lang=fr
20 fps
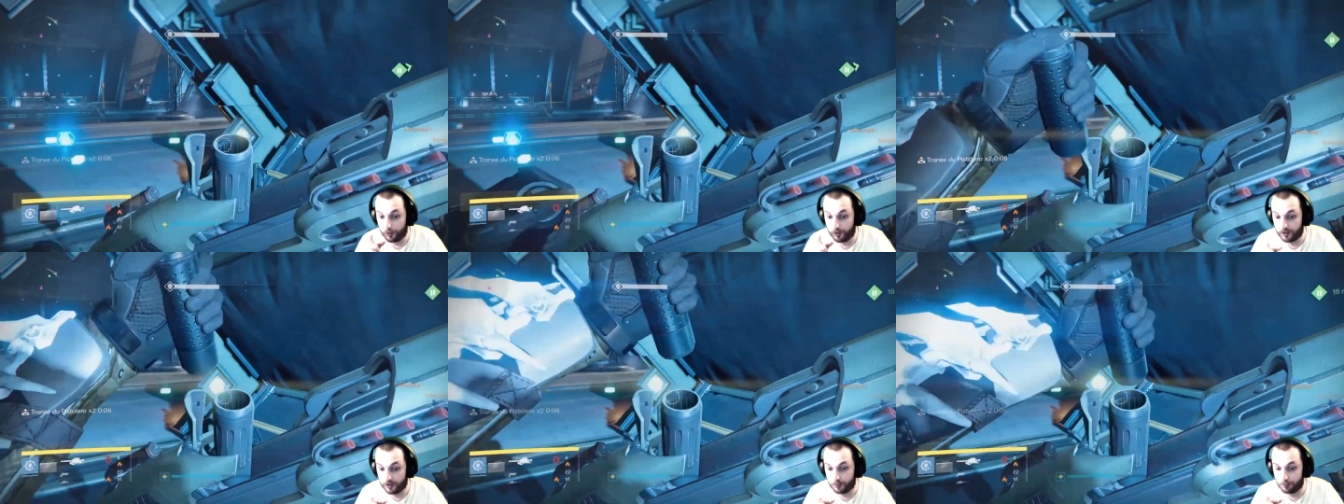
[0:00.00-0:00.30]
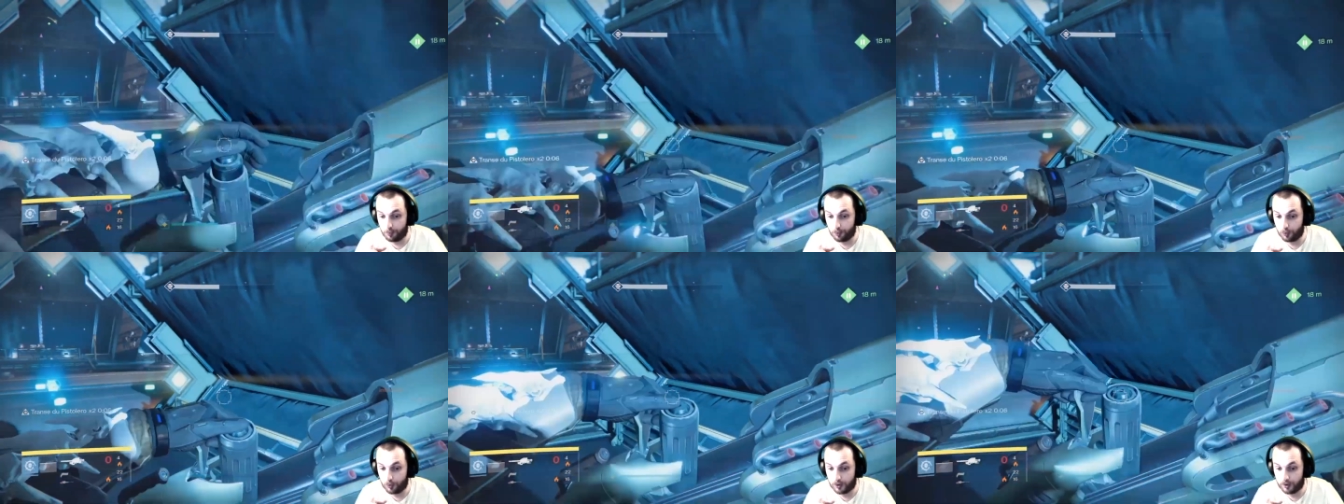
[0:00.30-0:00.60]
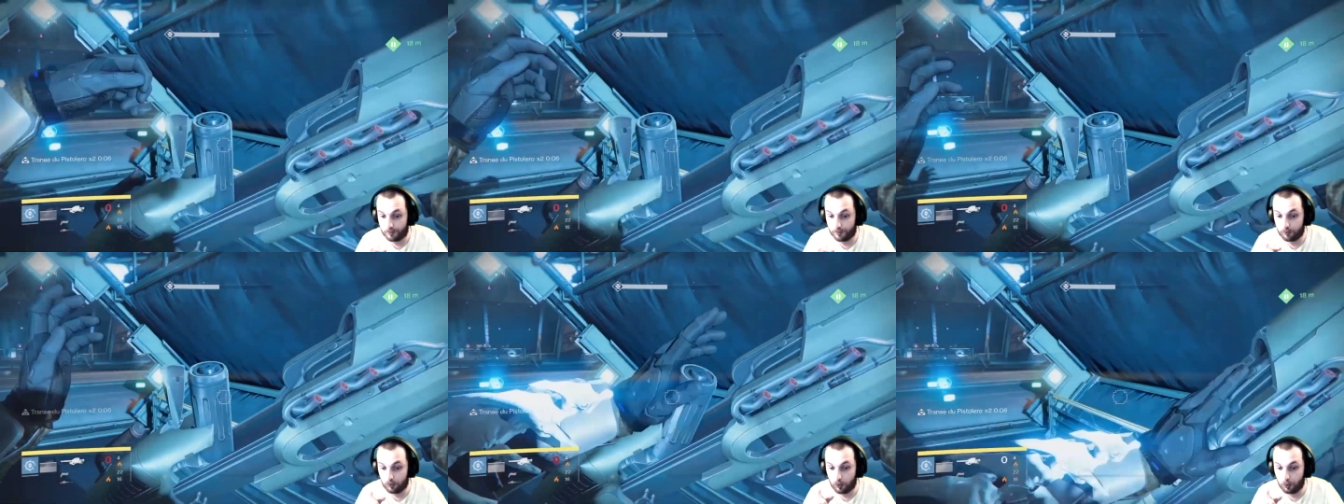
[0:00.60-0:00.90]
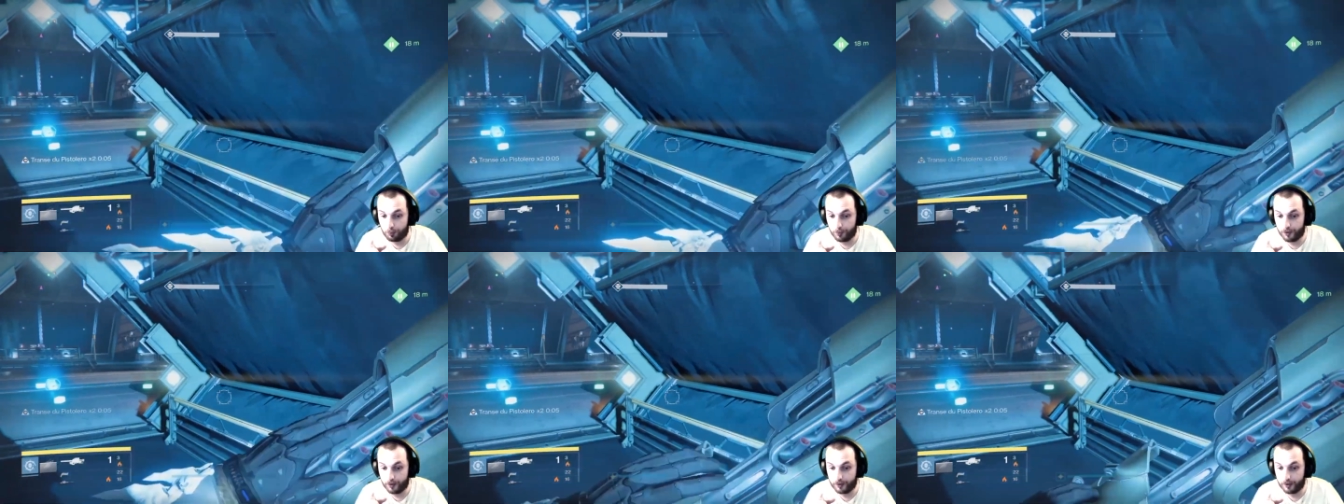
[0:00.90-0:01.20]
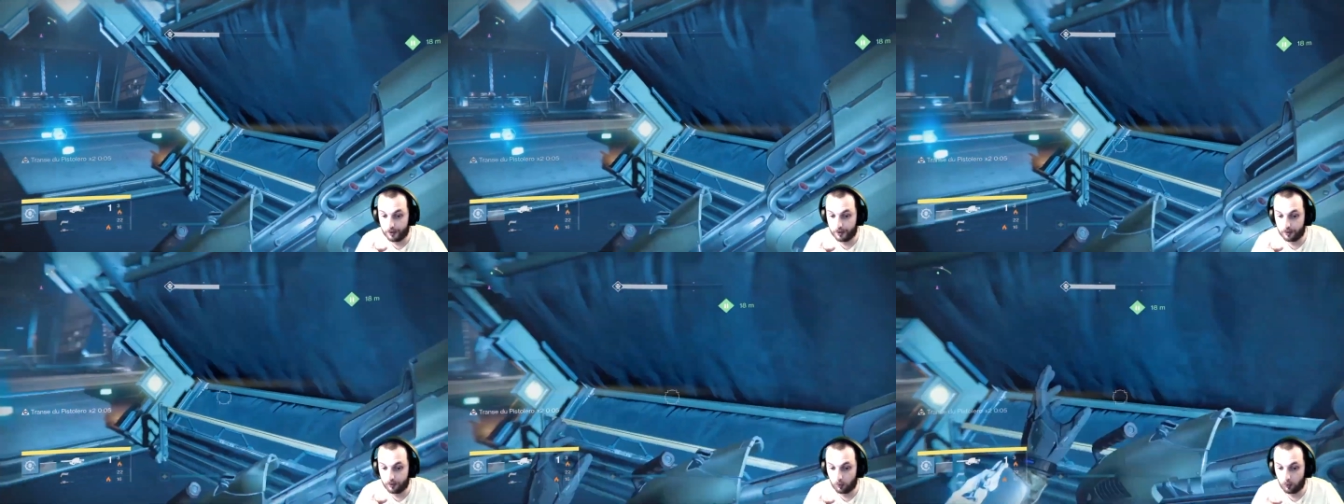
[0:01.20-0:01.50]
au bout de 15 minutes, ça va me
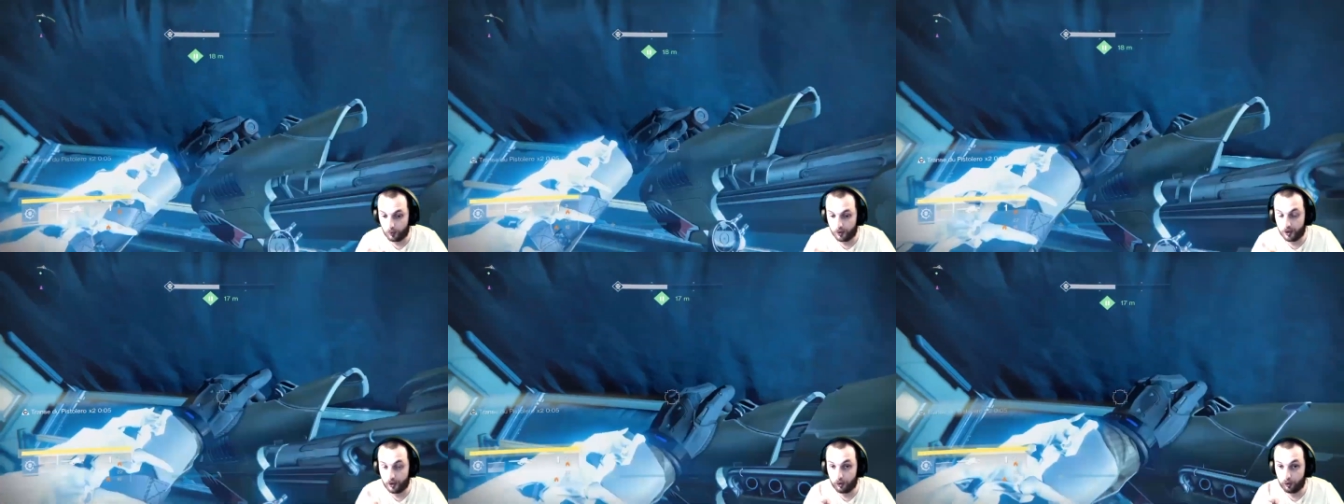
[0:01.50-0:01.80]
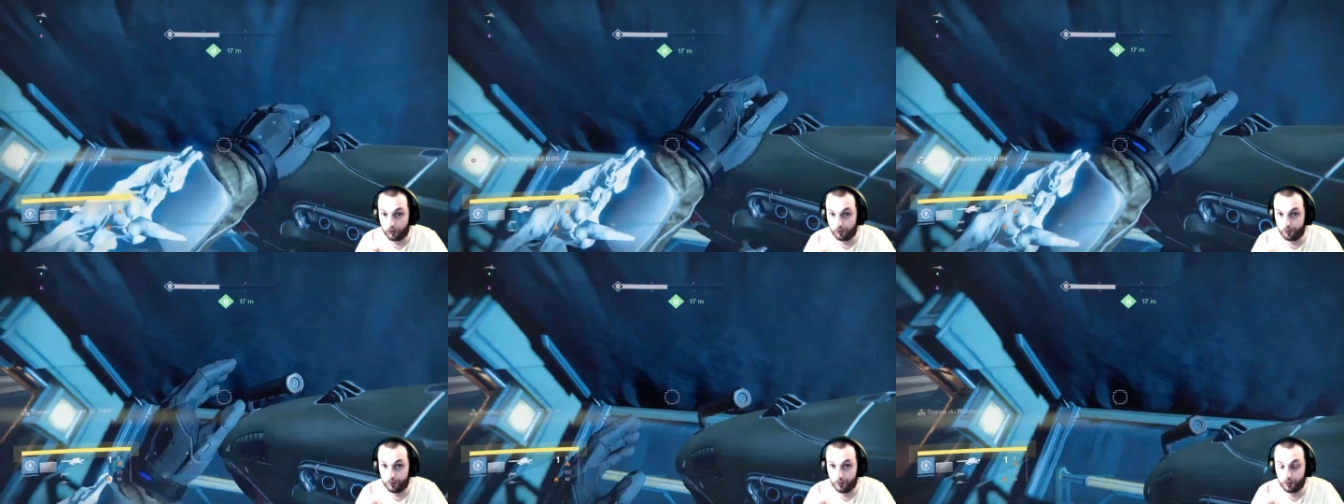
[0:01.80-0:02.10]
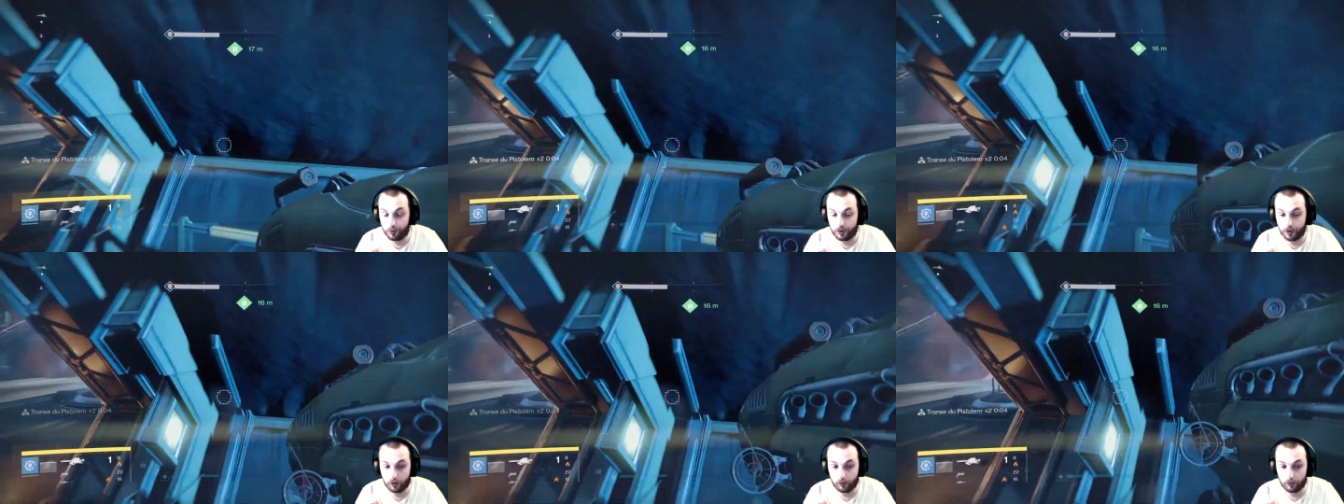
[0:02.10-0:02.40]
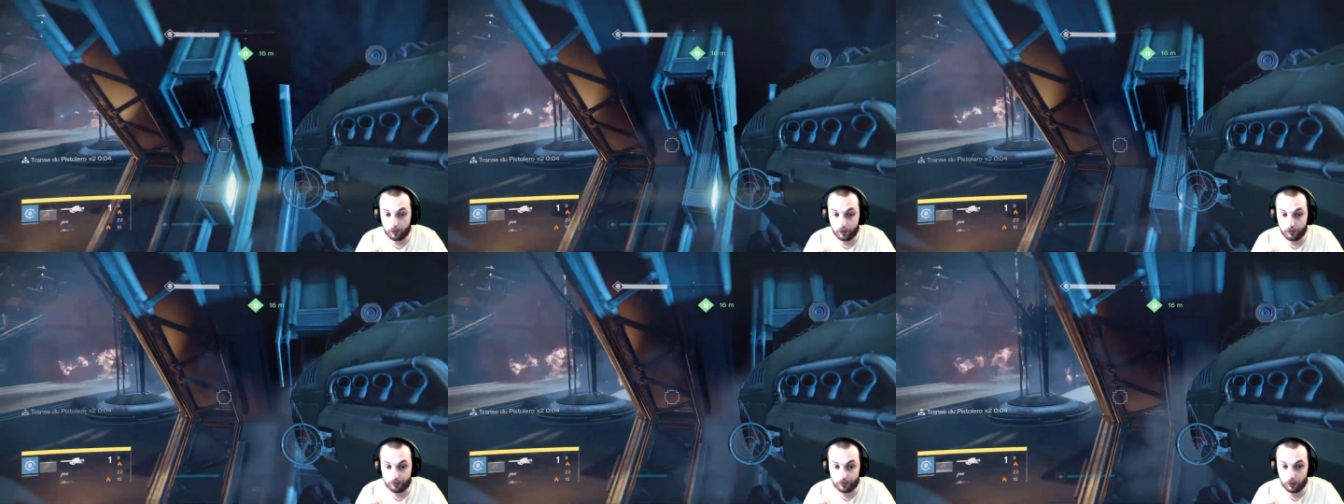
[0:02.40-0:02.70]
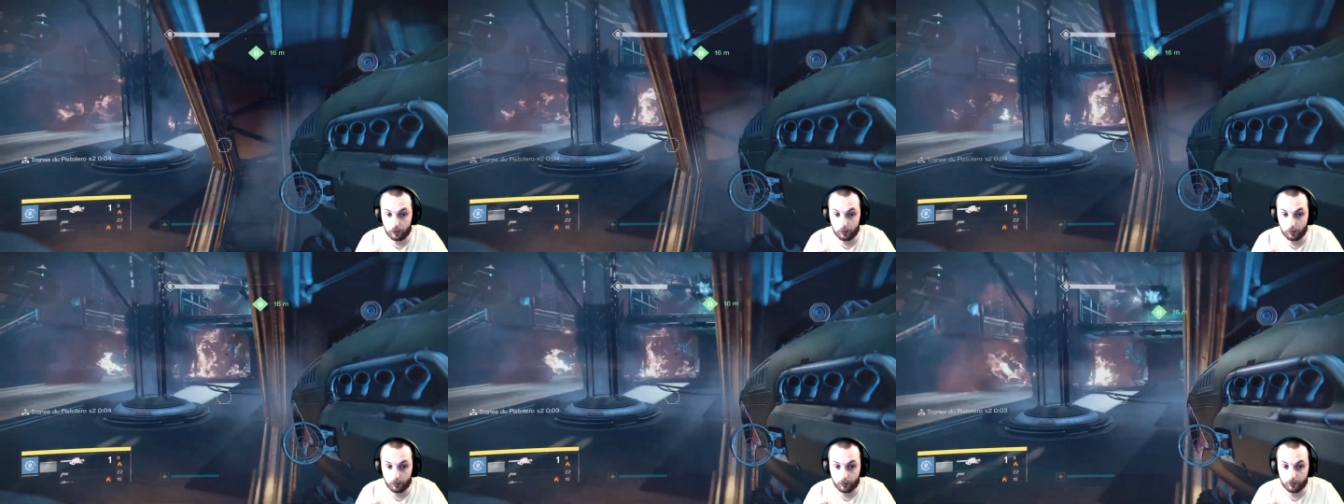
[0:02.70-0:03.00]
couper. On est à 9 minutes
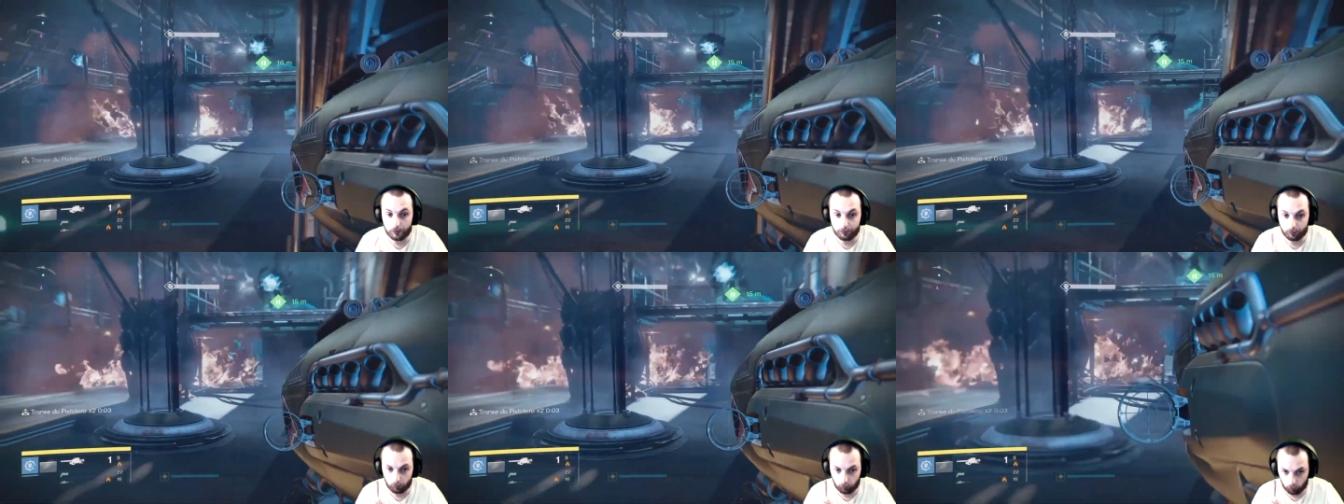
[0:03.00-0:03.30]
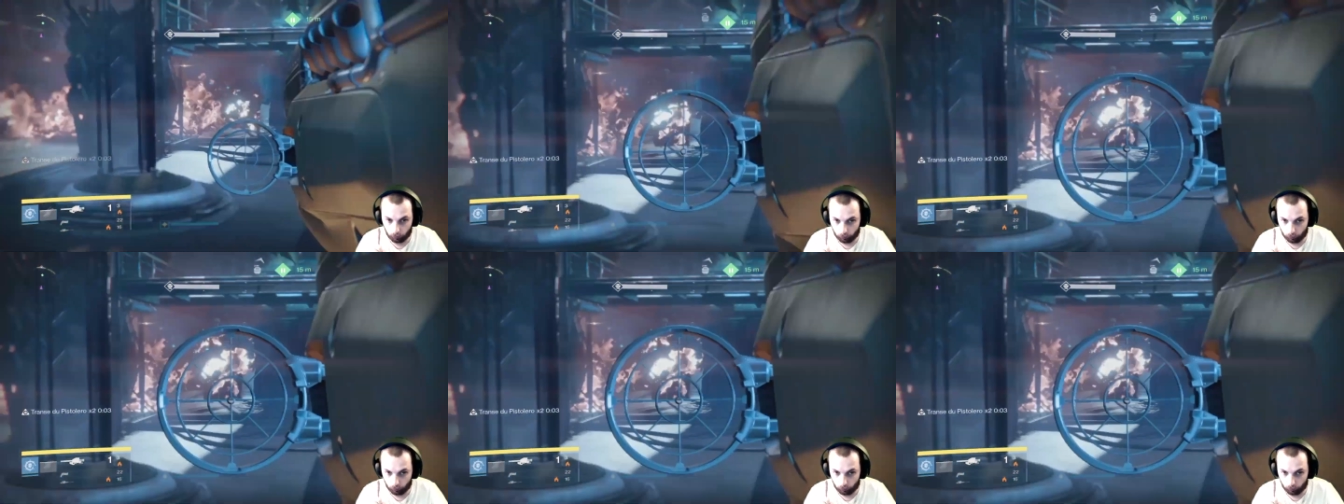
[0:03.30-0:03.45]
49 secondes.